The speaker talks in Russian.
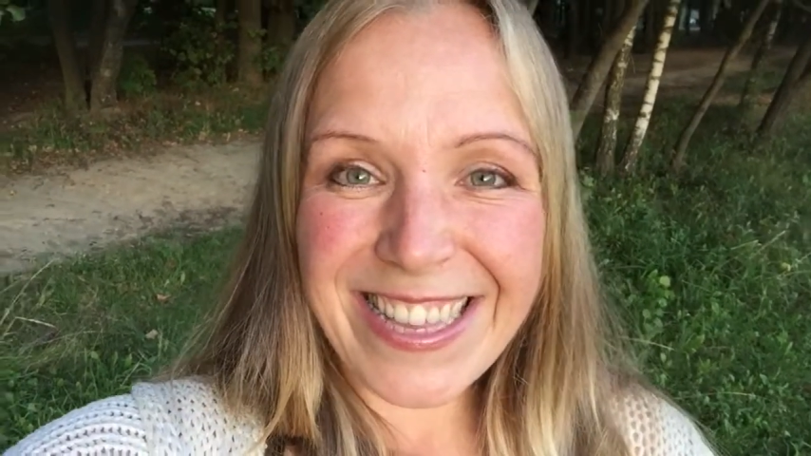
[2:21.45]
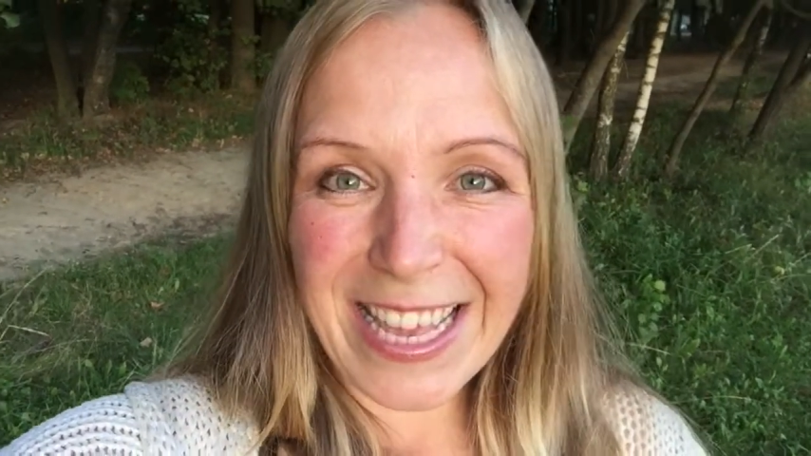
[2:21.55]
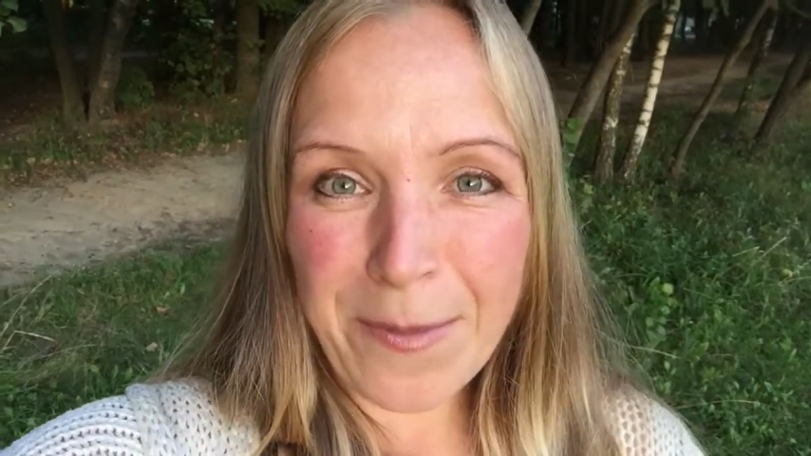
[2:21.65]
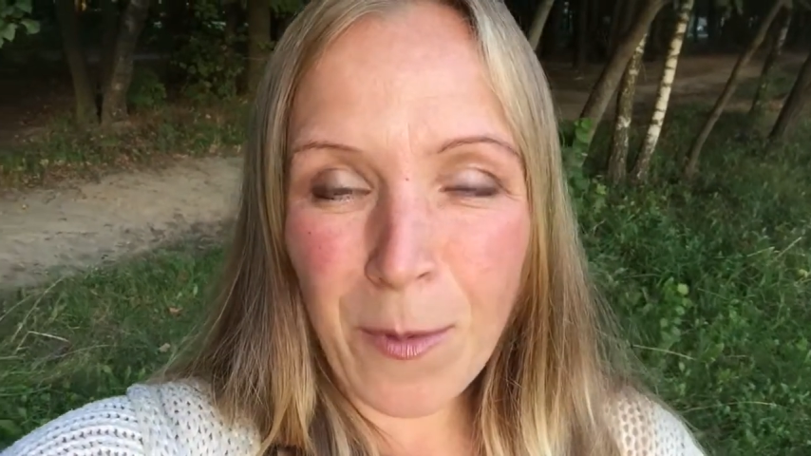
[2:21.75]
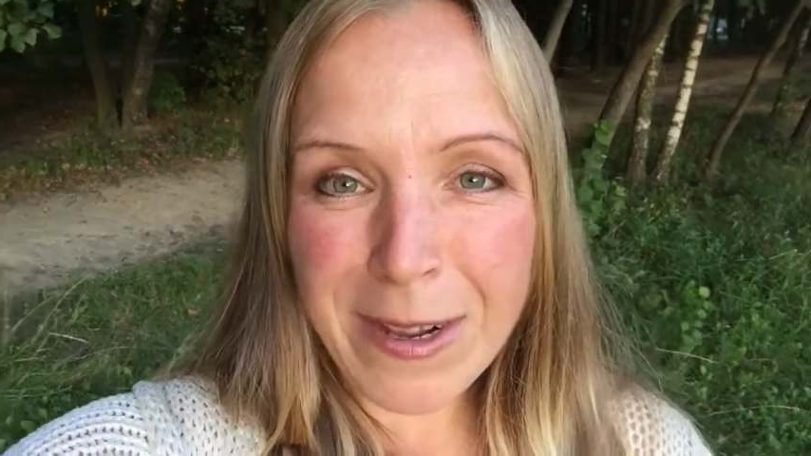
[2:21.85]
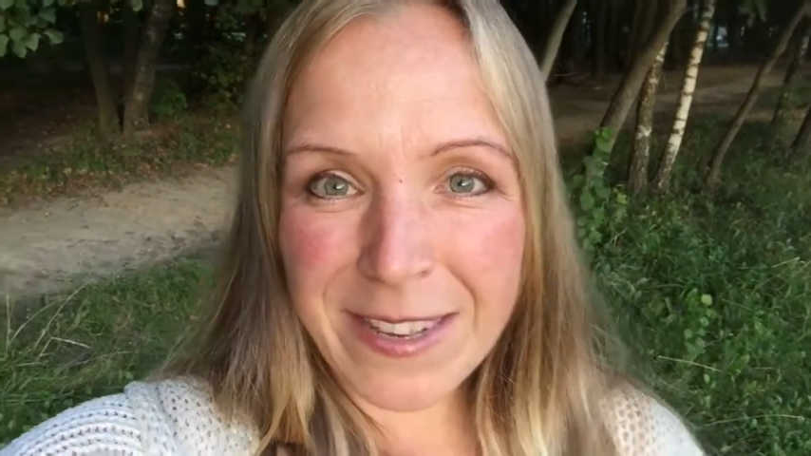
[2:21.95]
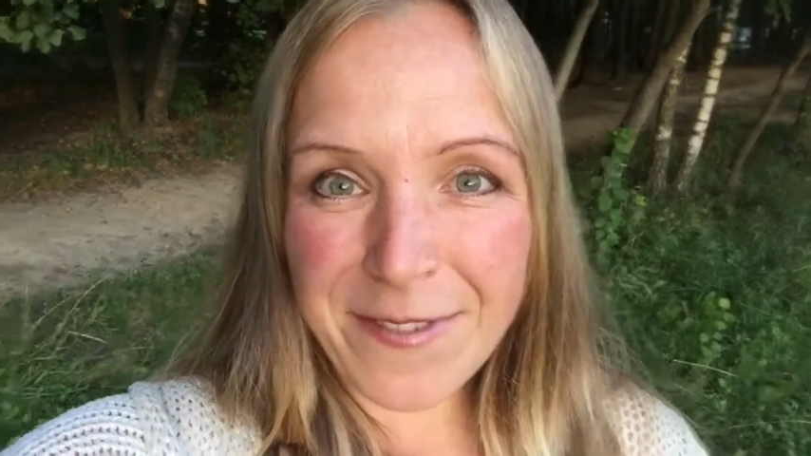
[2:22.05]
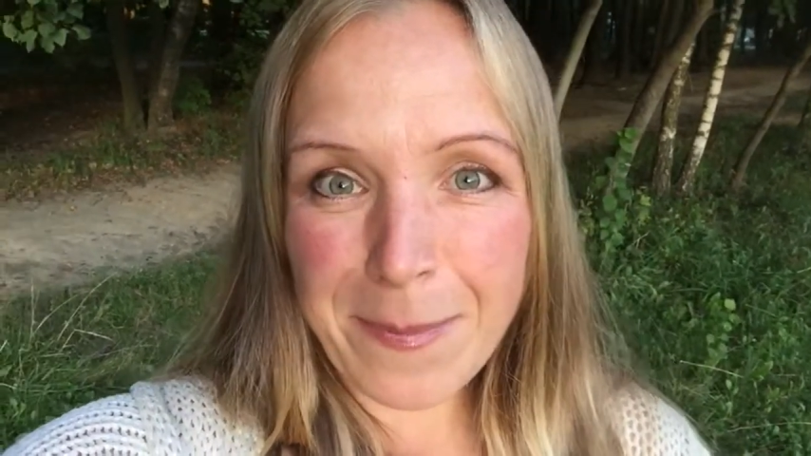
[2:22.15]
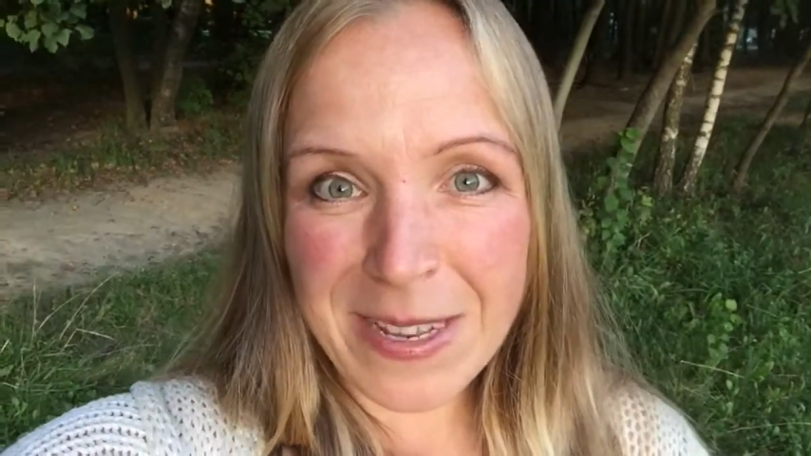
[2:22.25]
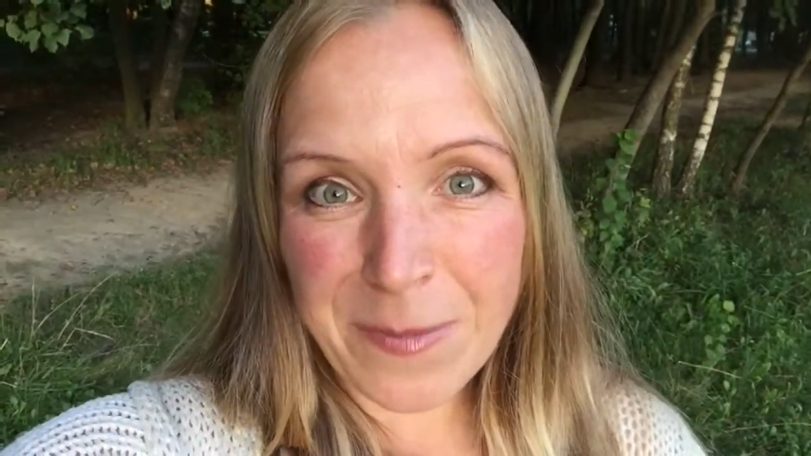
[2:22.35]
таким
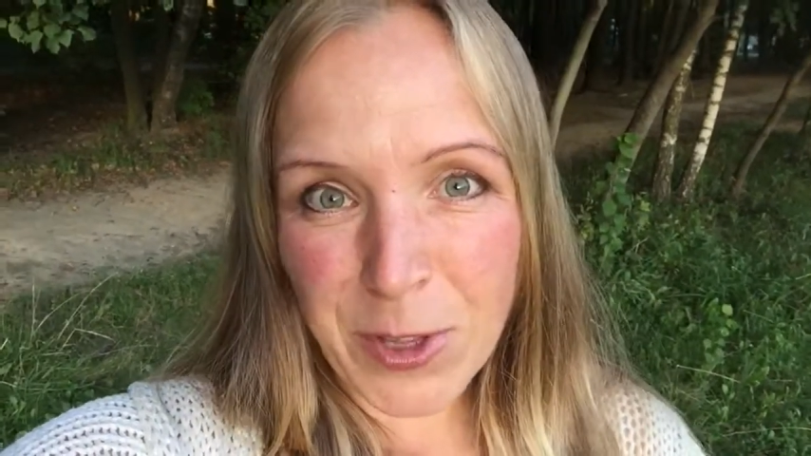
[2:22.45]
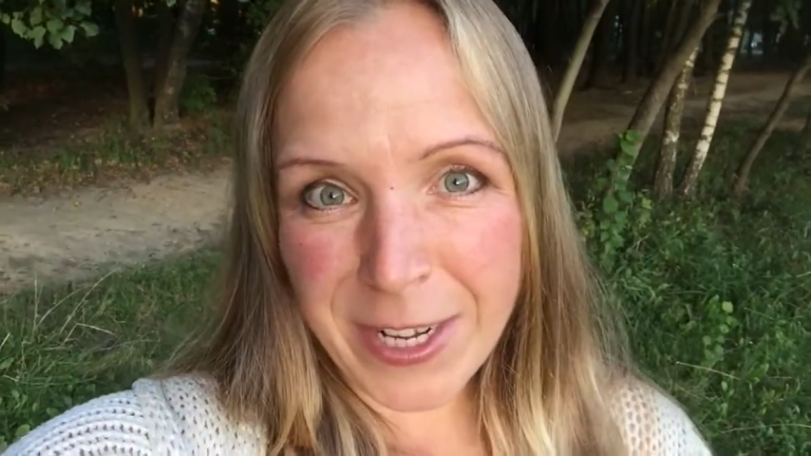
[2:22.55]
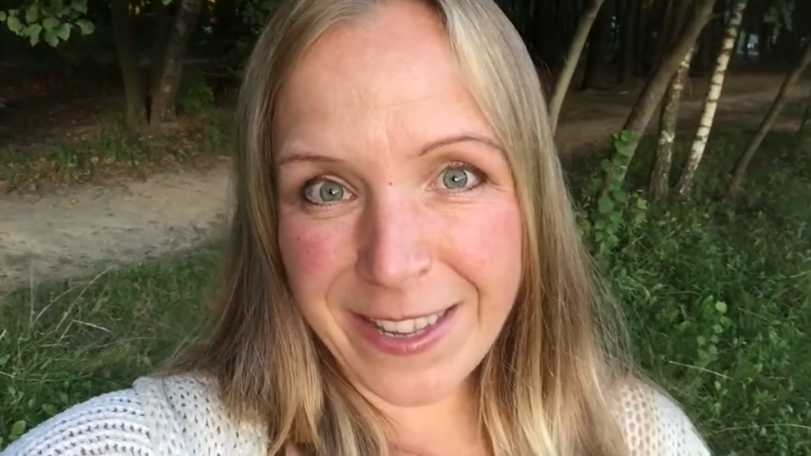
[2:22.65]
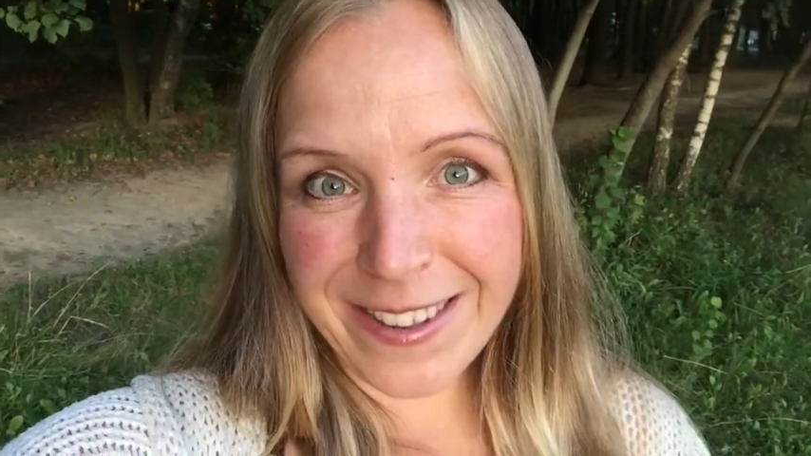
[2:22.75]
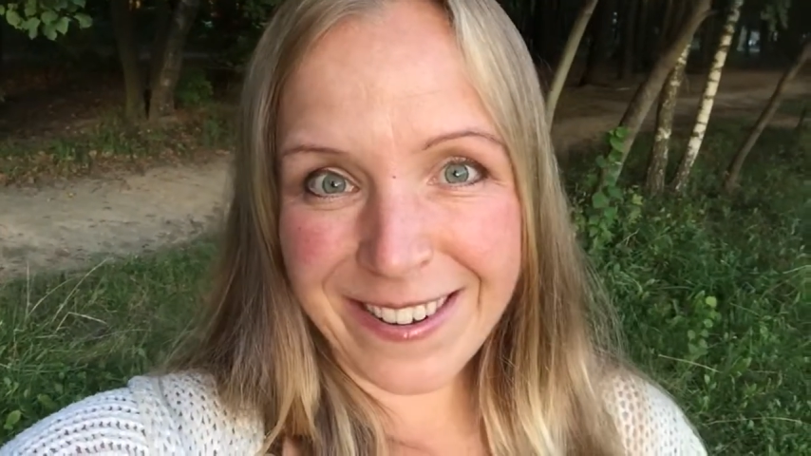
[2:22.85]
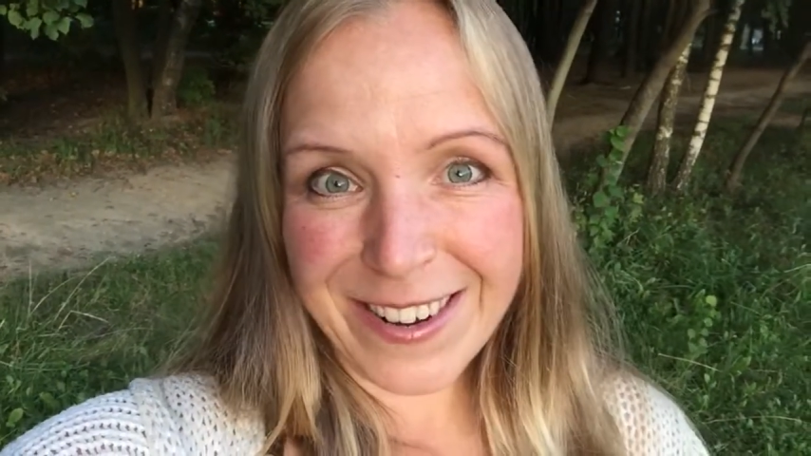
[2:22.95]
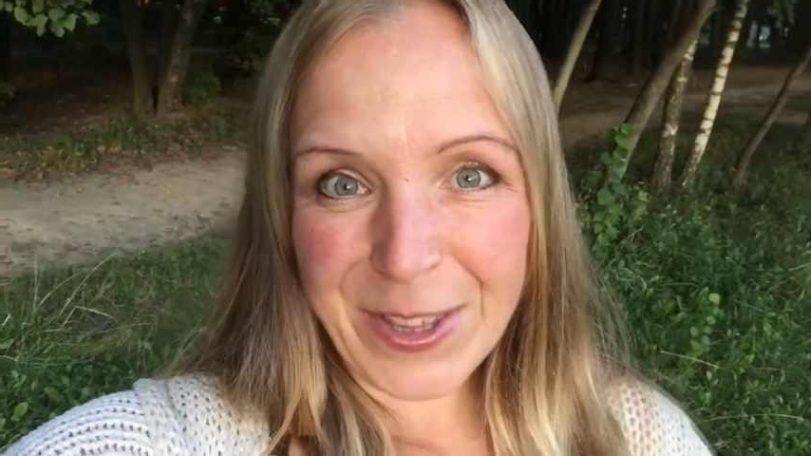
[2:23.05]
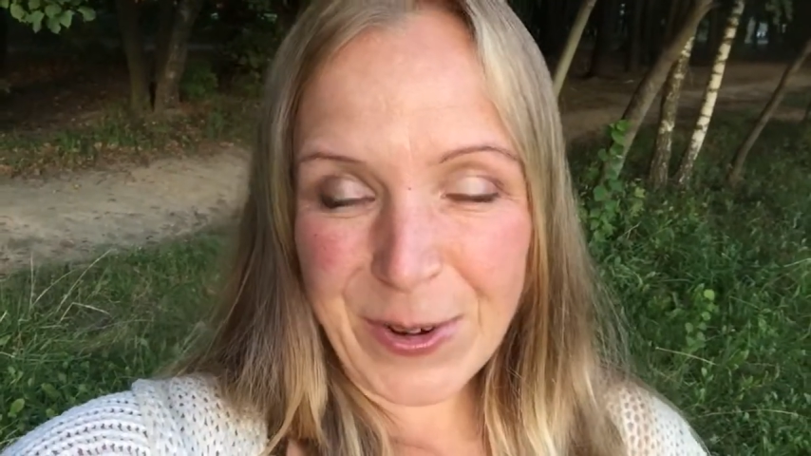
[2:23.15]
образом вы посмотрите,